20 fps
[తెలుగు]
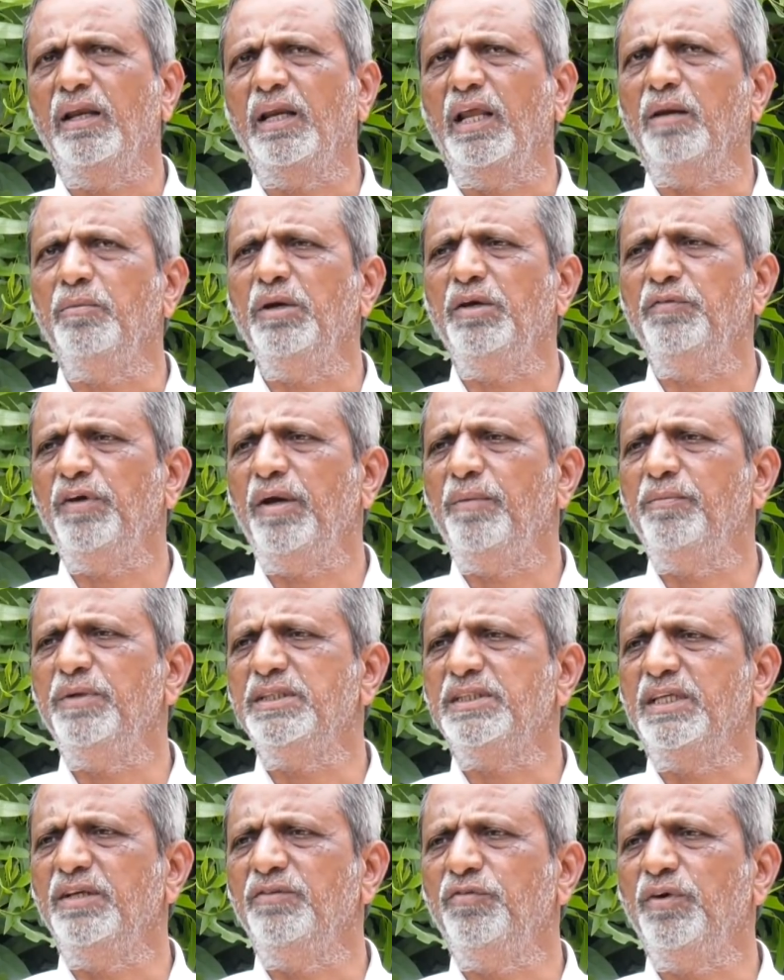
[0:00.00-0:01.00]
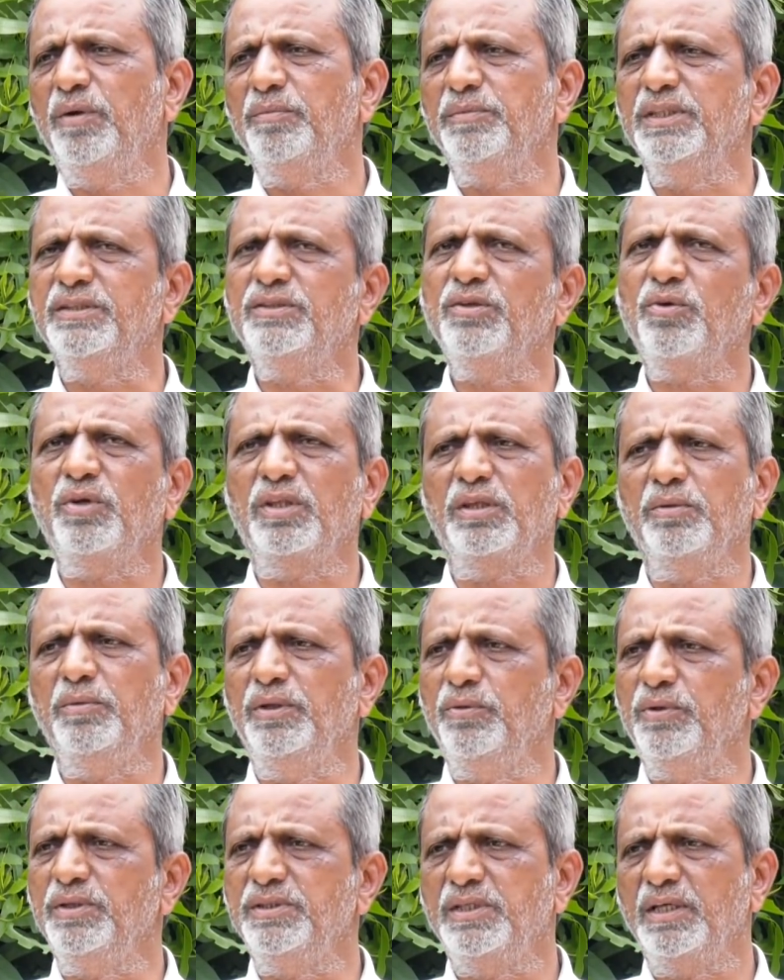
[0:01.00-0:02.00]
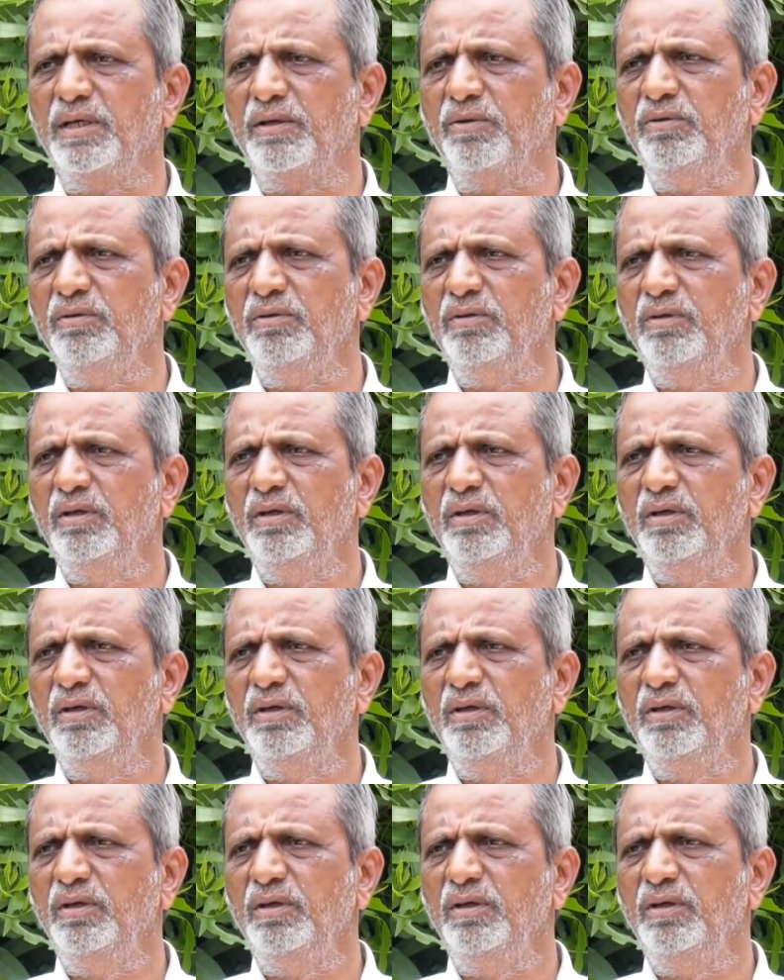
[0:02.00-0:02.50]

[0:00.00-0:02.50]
నలభై ఫ్యామిలీస్కి ఇన్ఫామ్ చేస్తే కొంతమంది వచ్చారు